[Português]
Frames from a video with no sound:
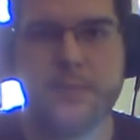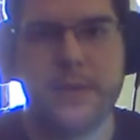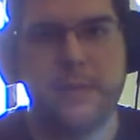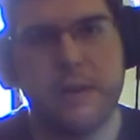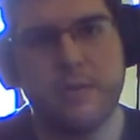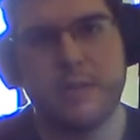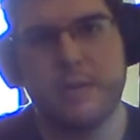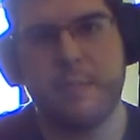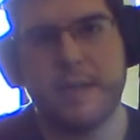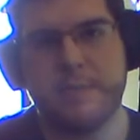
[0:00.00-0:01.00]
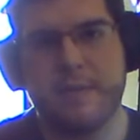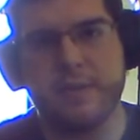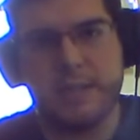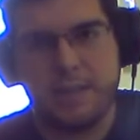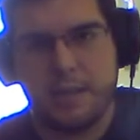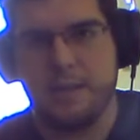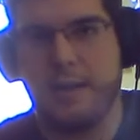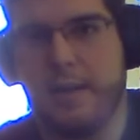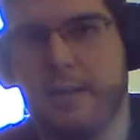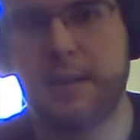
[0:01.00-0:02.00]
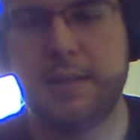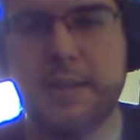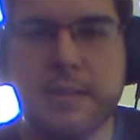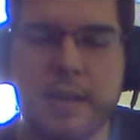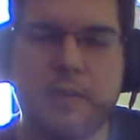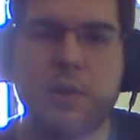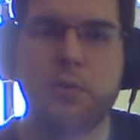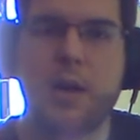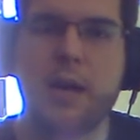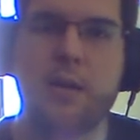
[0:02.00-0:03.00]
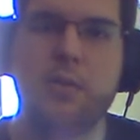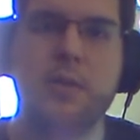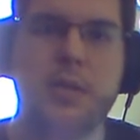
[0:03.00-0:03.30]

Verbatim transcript: primeira coisa que eu peço para vocês aí é estarem se inscrevendo no canal,